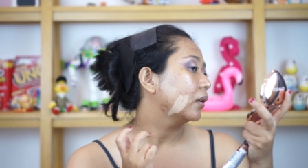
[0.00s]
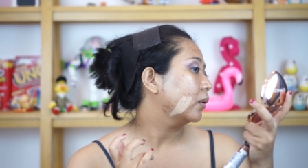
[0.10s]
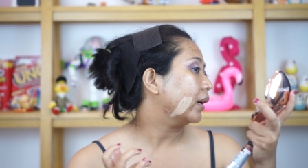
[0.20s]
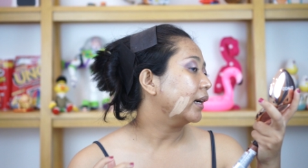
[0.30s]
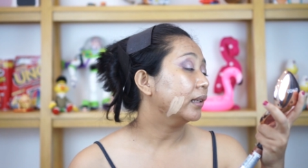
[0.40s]

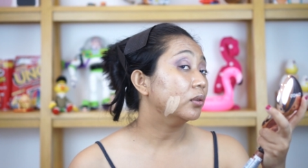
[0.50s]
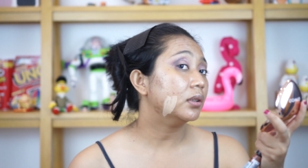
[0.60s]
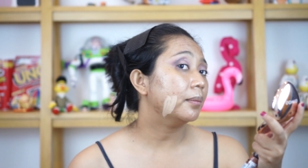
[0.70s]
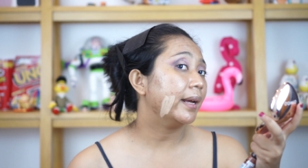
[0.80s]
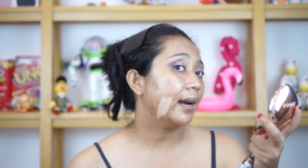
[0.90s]
Warnanya itu
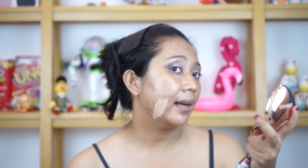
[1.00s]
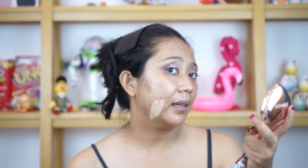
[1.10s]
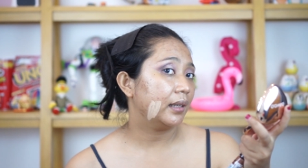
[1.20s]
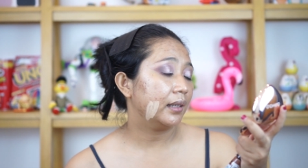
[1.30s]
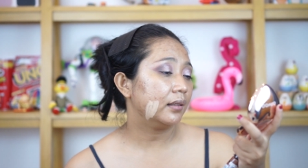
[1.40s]
sebeda
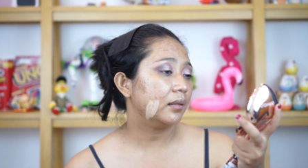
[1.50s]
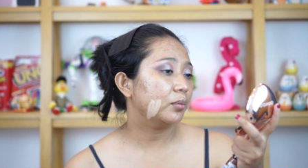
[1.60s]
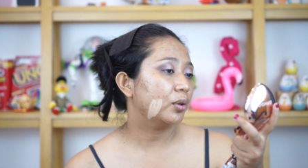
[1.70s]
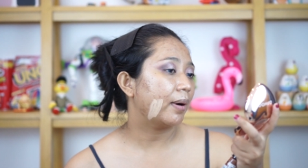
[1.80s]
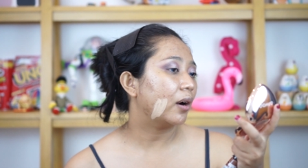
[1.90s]
ini
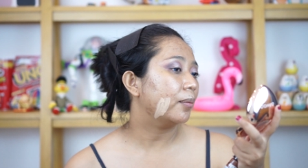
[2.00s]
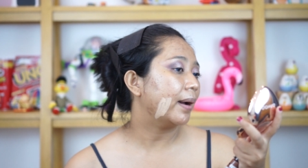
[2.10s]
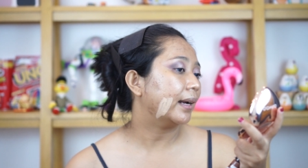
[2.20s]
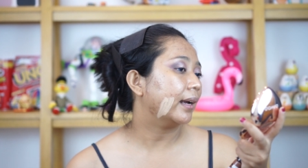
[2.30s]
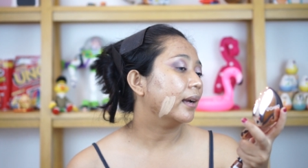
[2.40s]
sebelum aku
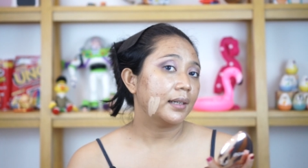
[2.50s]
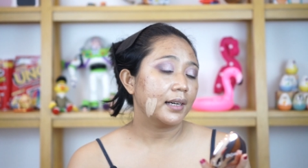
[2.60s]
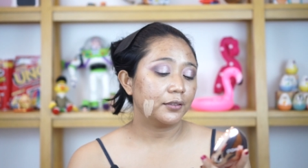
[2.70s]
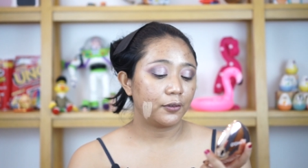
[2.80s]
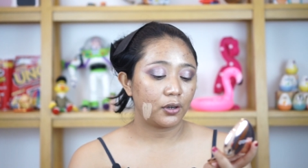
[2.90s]
pakai
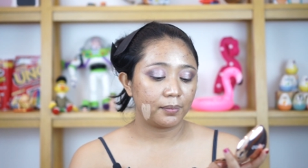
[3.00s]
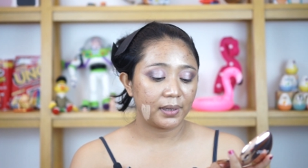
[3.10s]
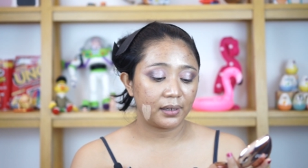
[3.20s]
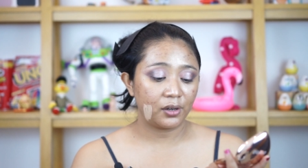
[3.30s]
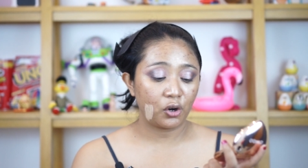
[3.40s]

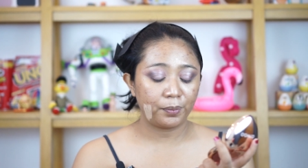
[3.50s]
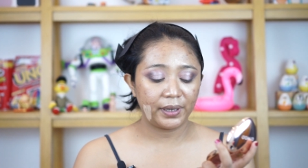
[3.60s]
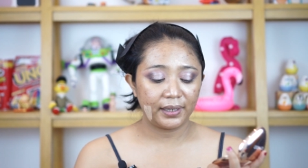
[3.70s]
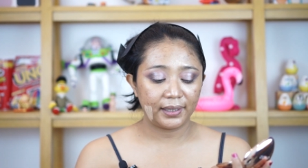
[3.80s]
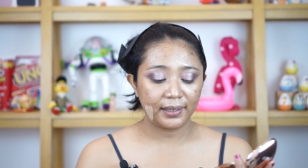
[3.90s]
transformer drop
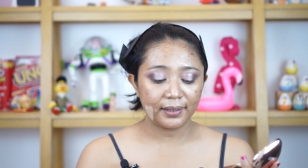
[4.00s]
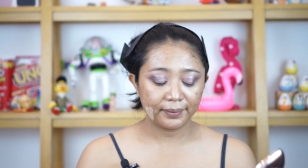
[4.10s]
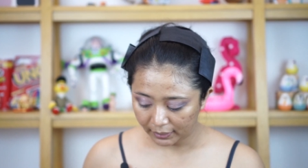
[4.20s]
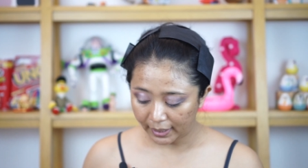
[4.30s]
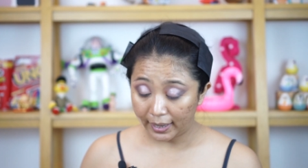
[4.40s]
ini
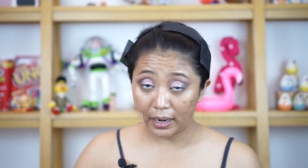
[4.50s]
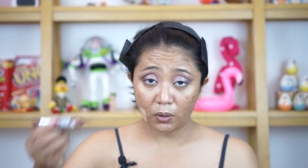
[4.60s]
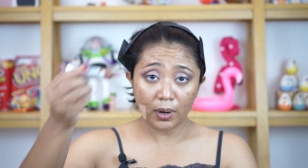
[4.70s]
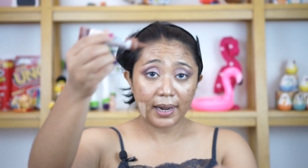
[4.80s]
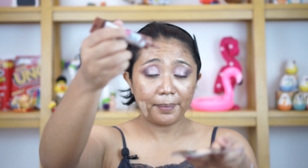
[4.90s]
dan
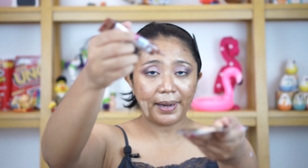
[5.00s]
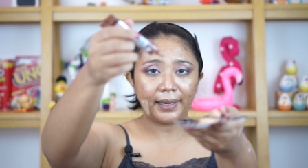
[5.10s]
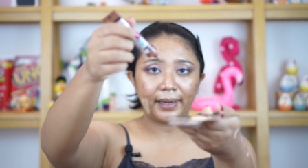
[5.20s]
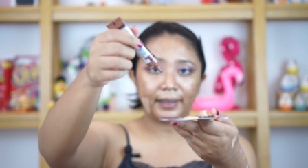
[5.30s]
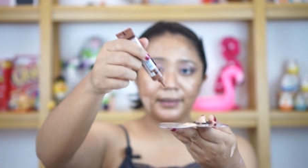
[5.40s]
aku akan pakai